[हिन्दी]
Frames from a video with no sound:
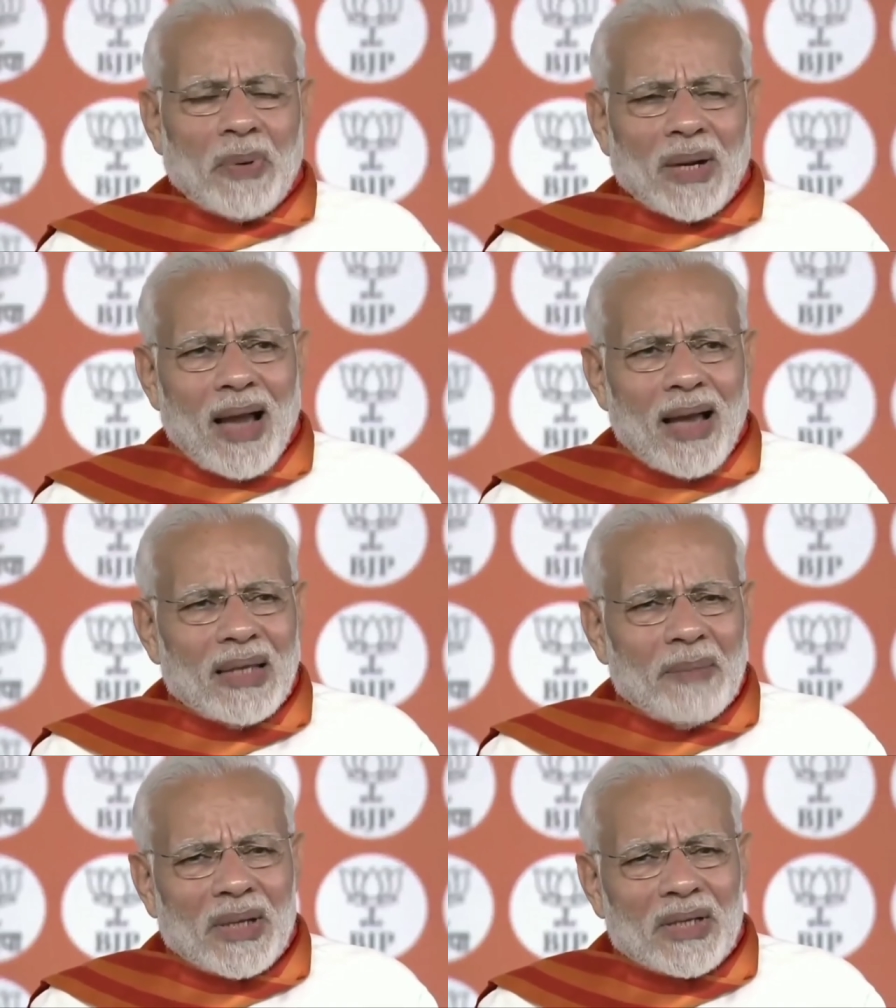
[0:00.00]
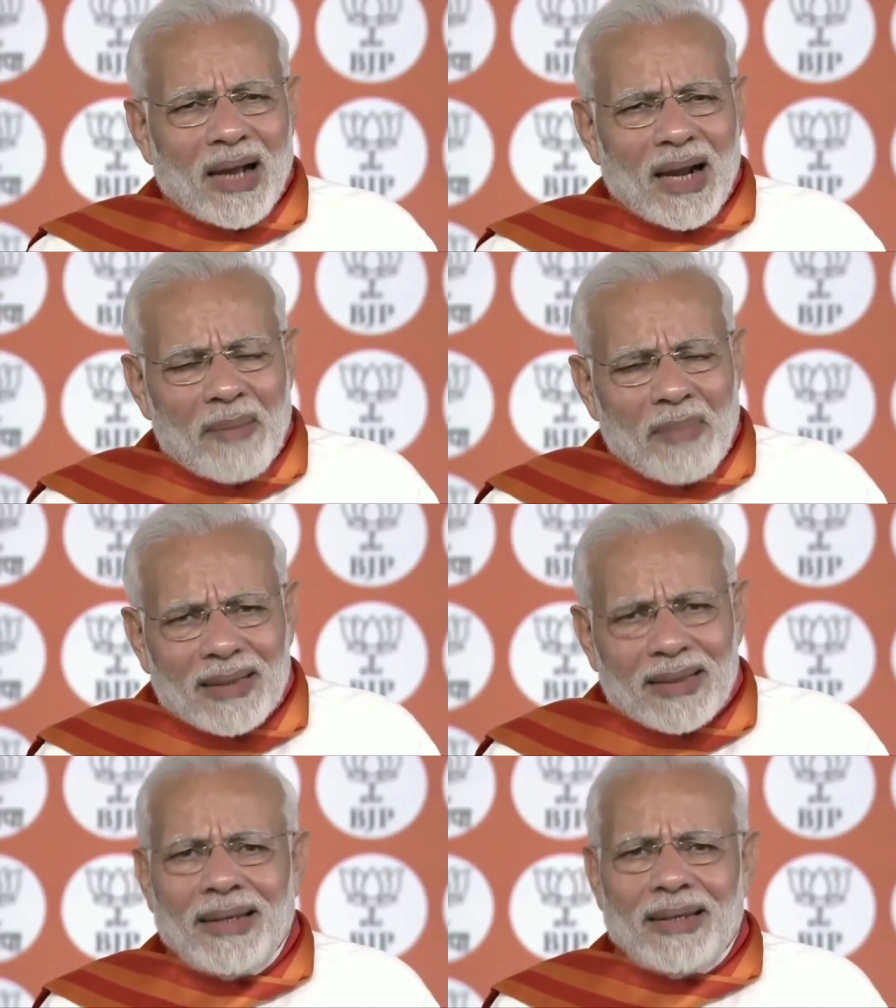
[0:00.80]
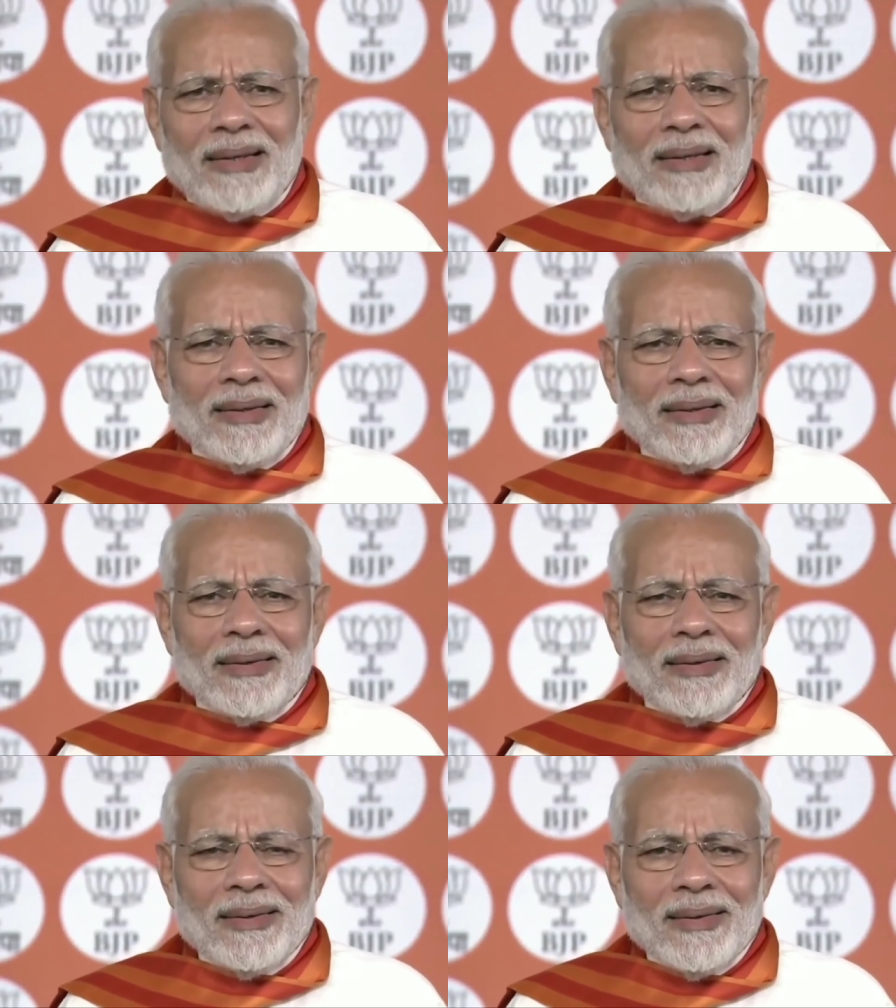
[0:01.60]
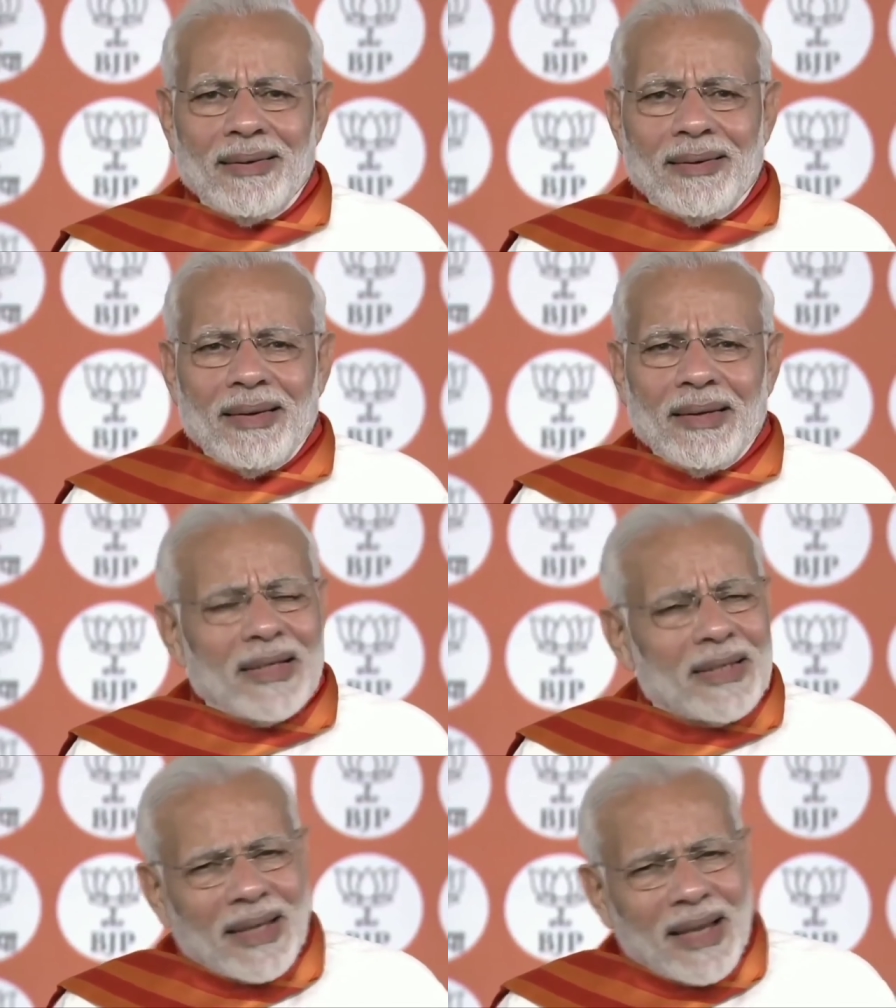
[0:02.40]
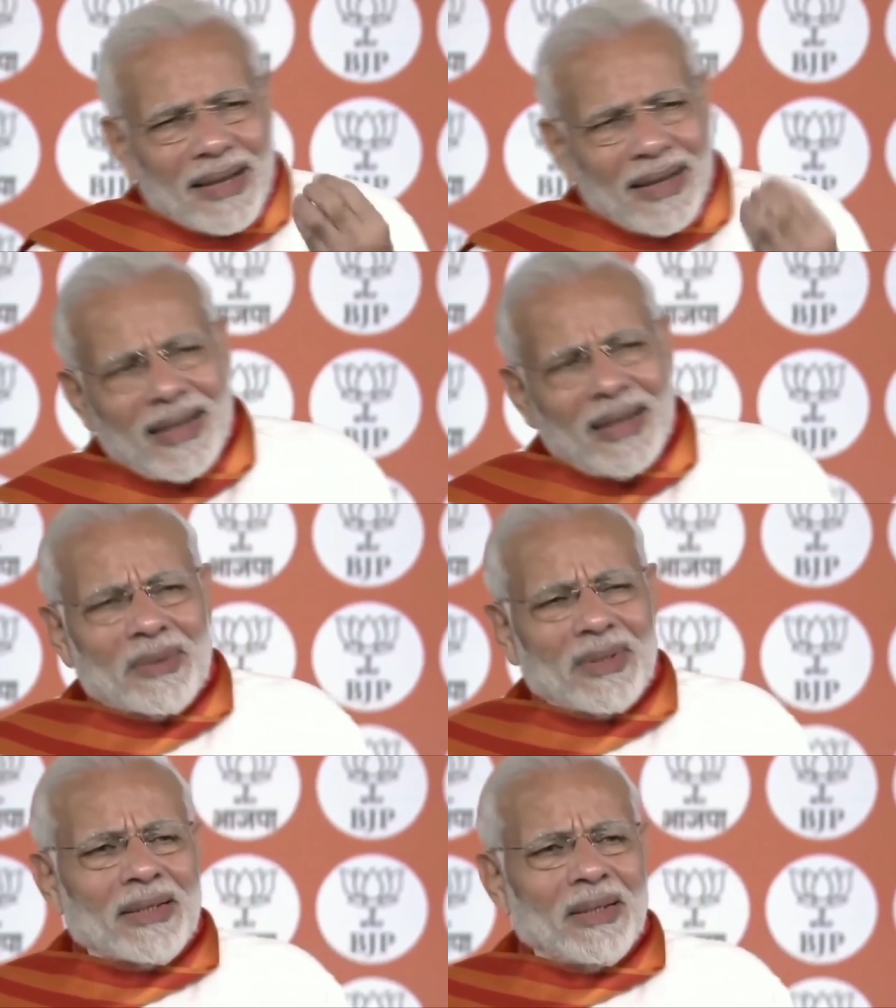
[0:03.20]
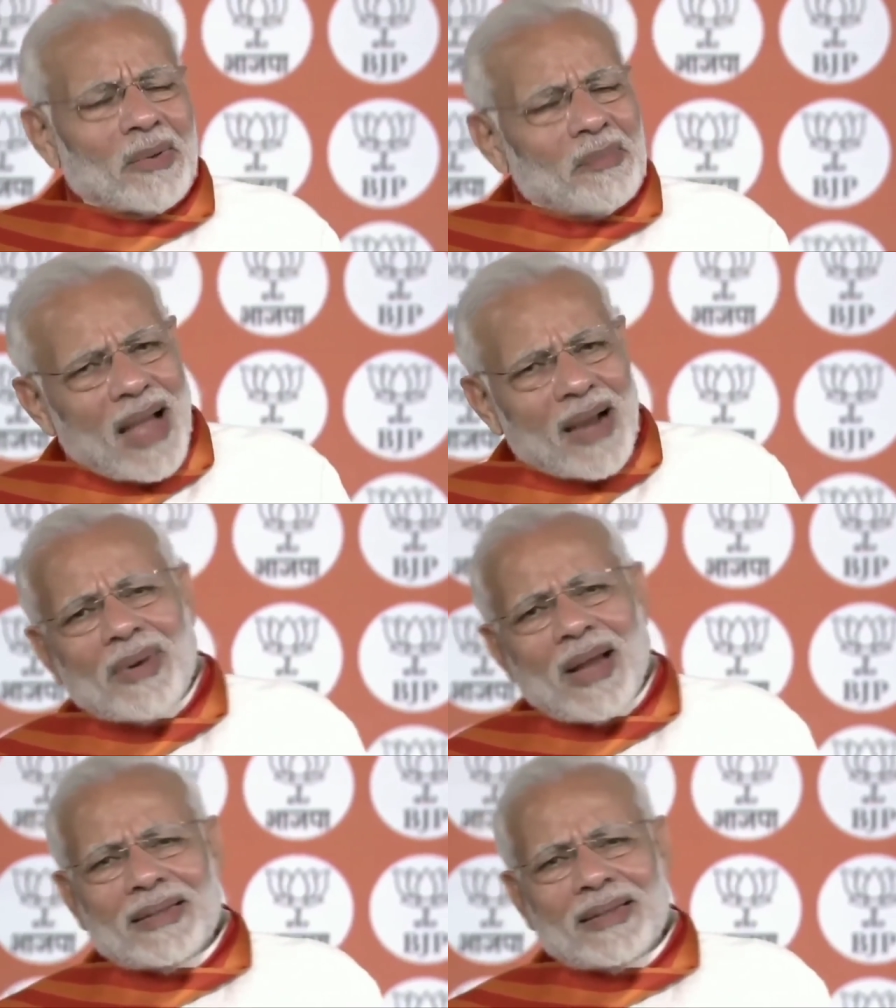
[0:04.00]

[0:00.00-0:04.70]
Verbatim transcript: इस प्रकार की बचकाना बातें किसी के गले नहीं उतरती लोग मजाक